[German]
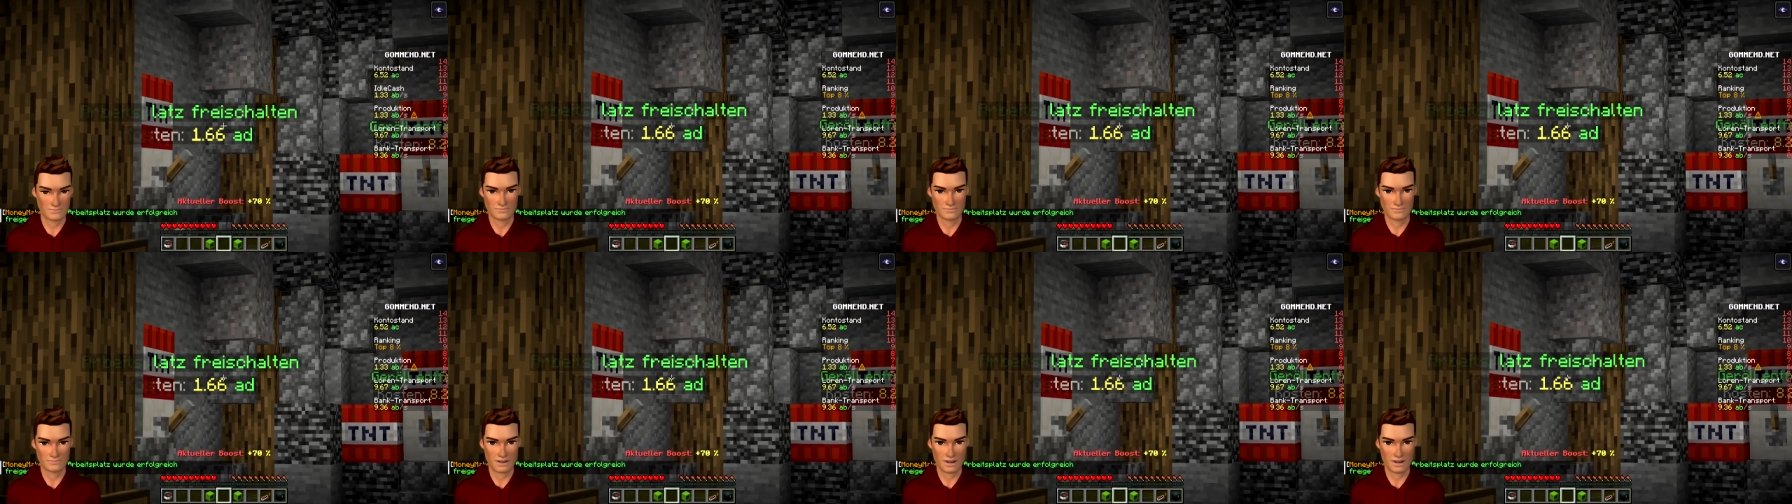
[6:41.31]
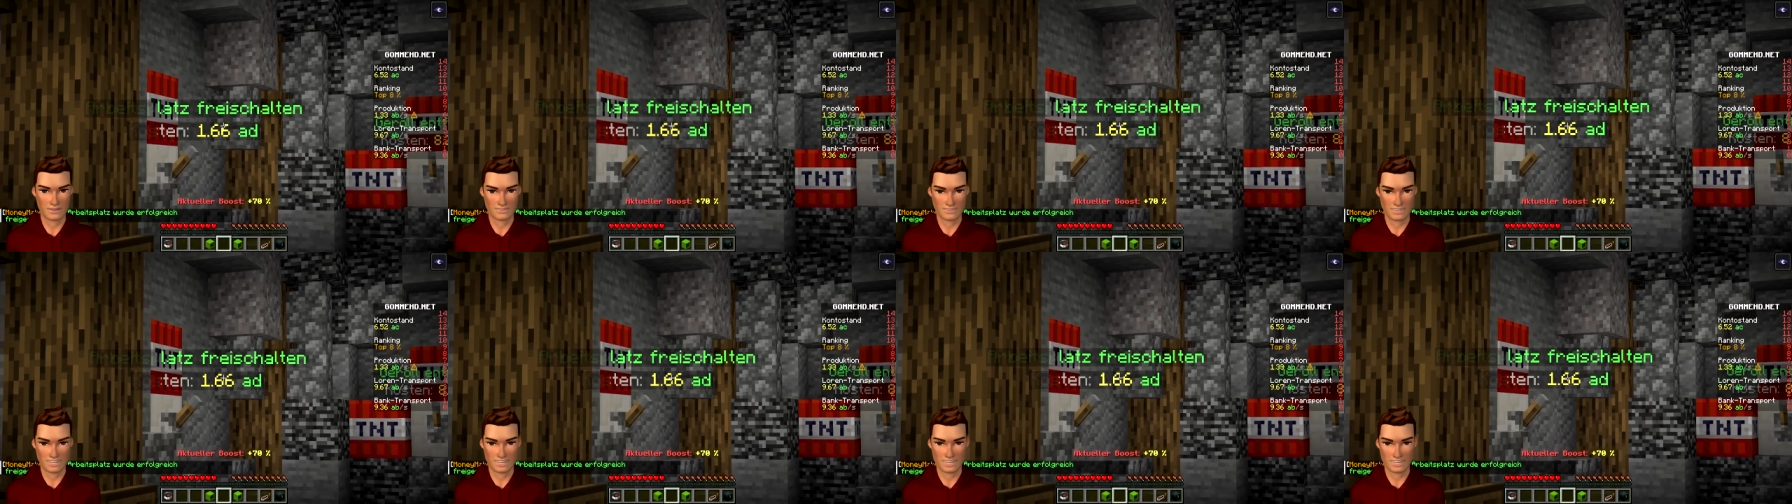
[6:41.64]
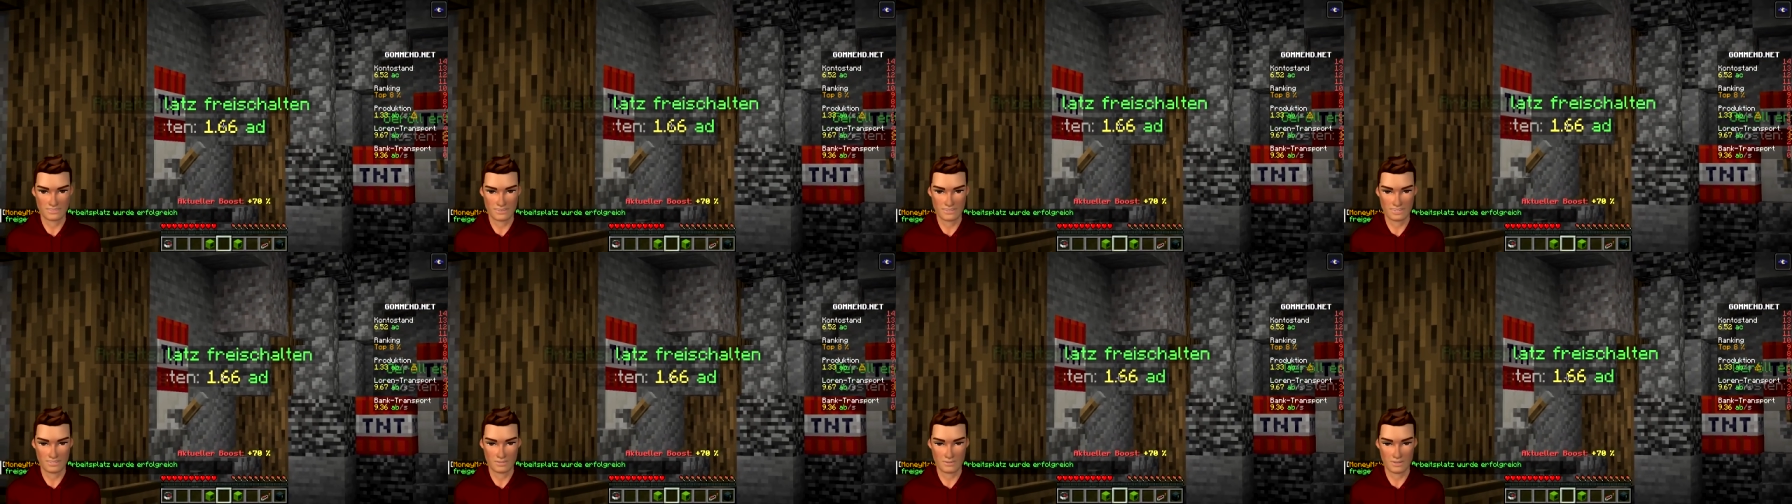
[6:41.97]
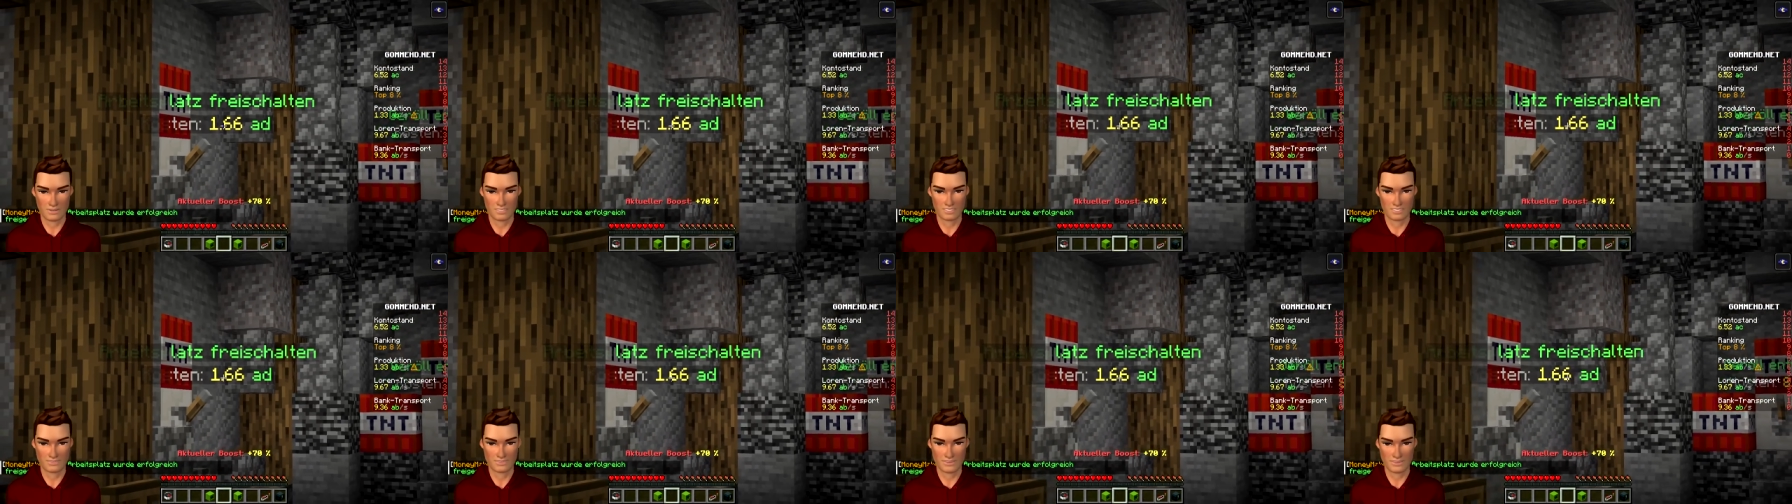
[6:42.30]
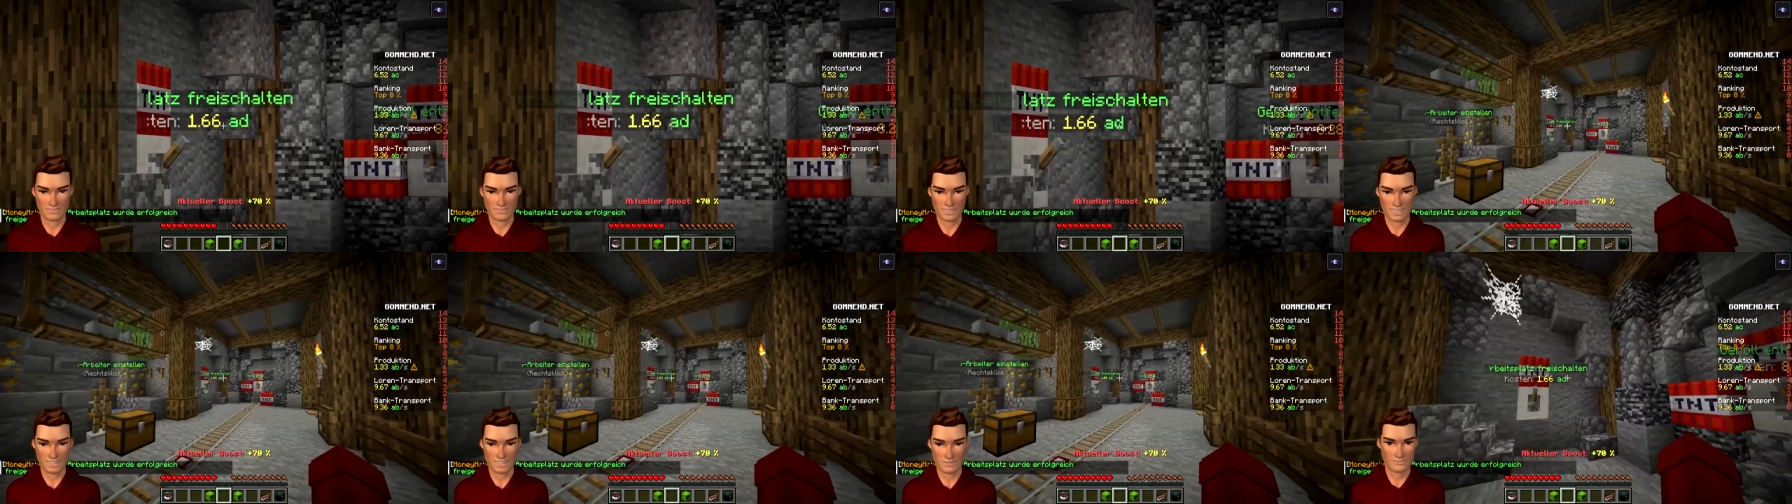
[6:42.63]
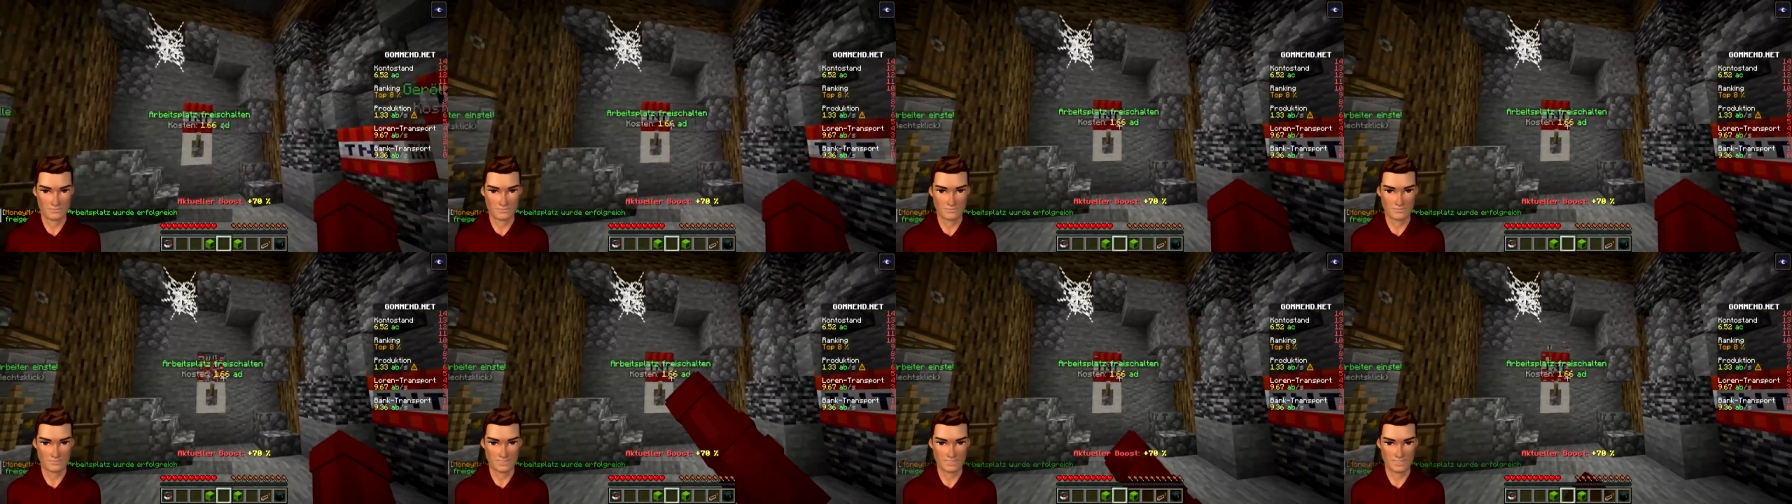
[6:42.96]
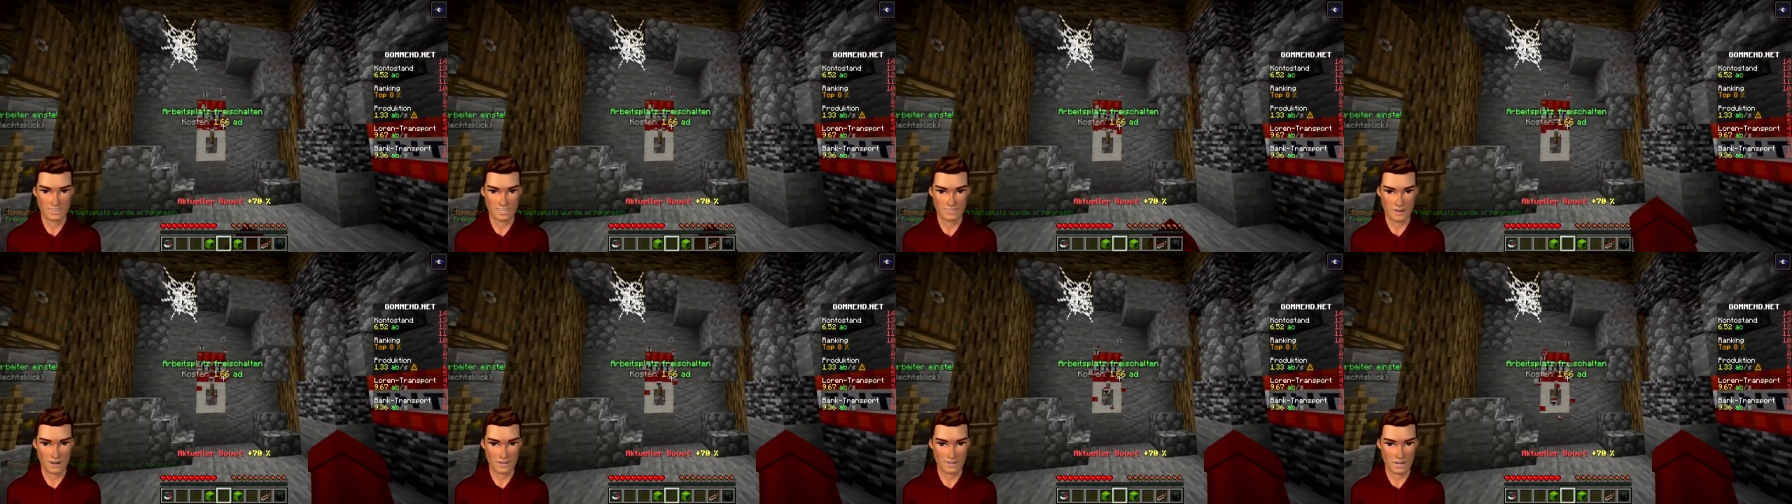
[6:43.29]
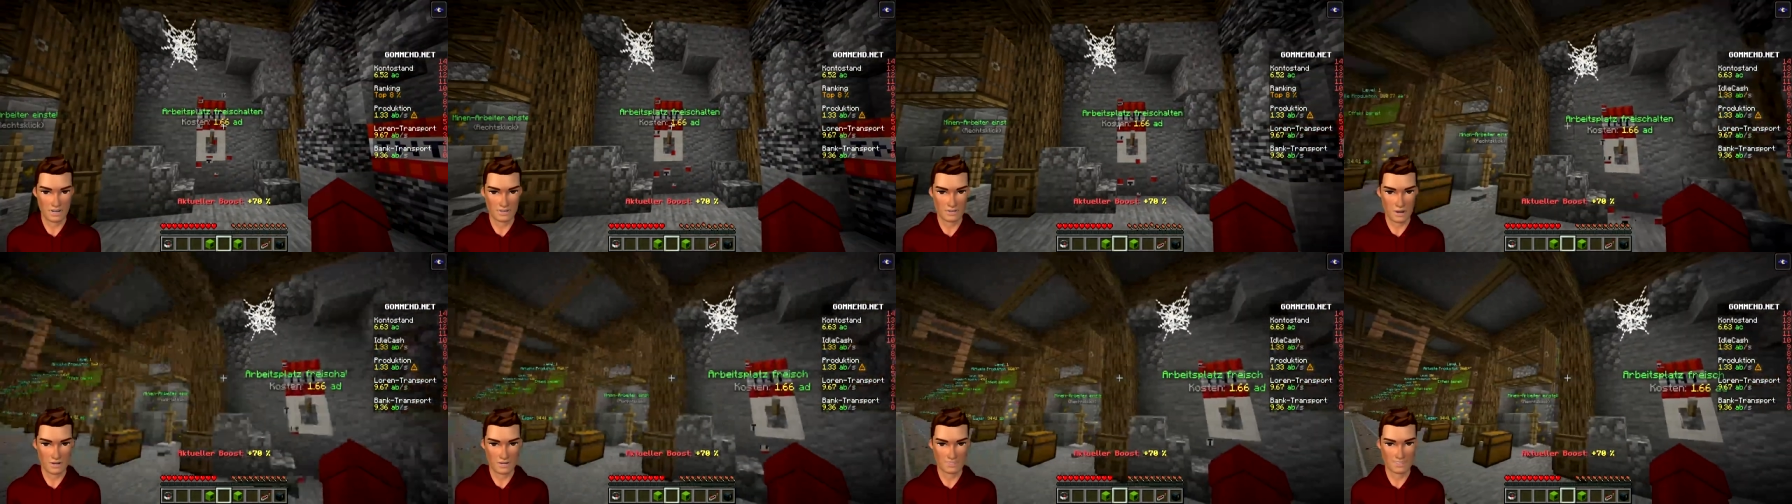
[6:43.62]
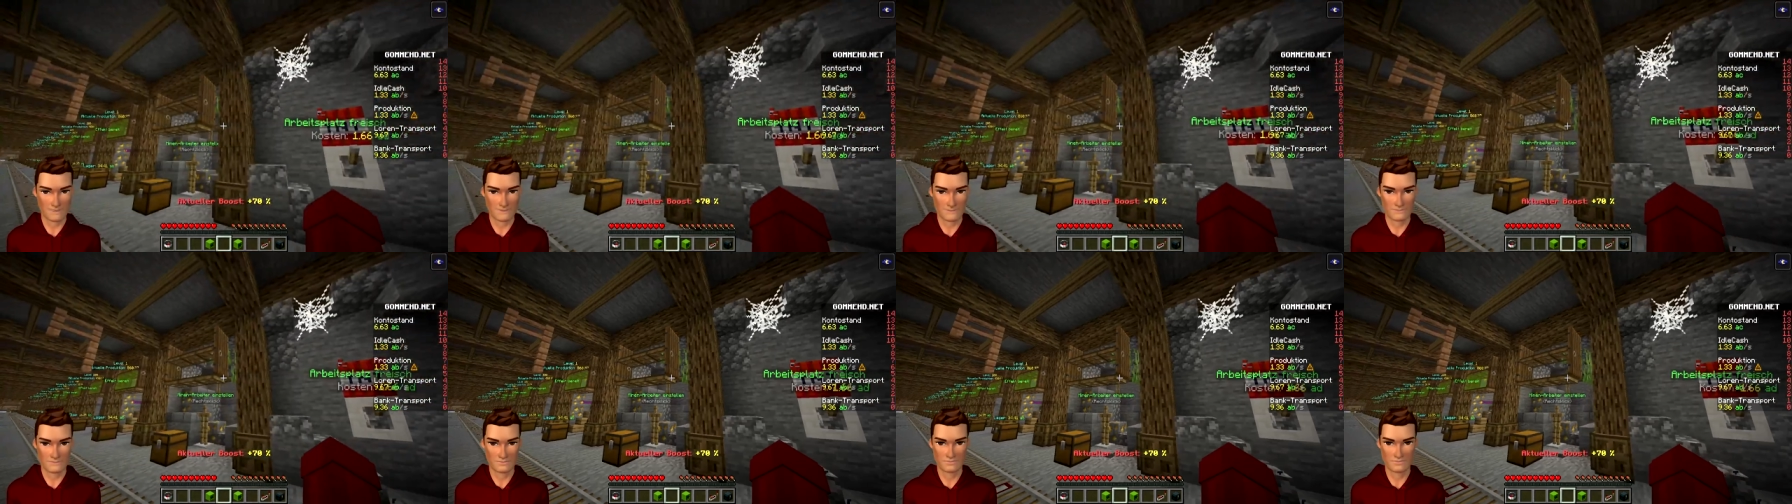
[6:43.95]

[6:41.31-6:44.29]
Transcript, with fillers: Okay, das ist jetzt wirklich die nächste. Jetzt haben wir ein Problem.